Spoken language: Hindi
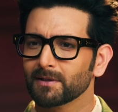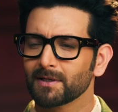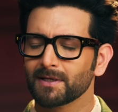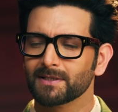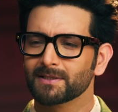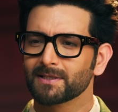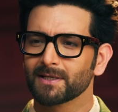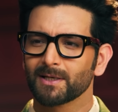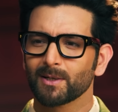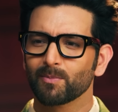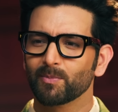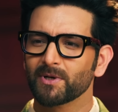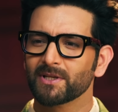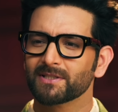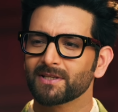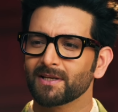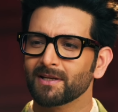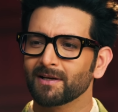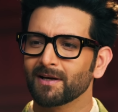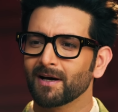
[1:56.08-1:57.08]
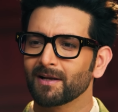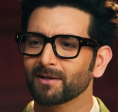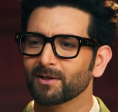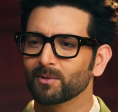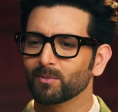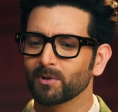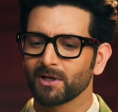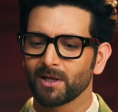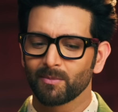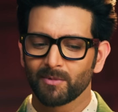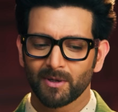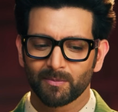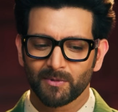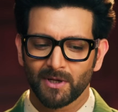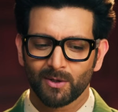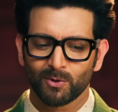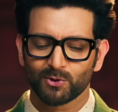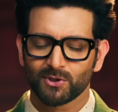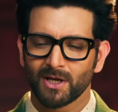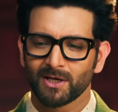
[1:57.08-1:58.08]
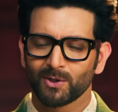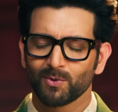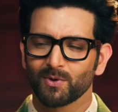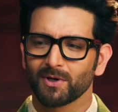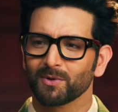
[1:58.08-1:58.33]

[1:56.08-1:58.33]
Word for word: इसे कंपनी से निकाल कर भला मैं अपना नुकसान क्यों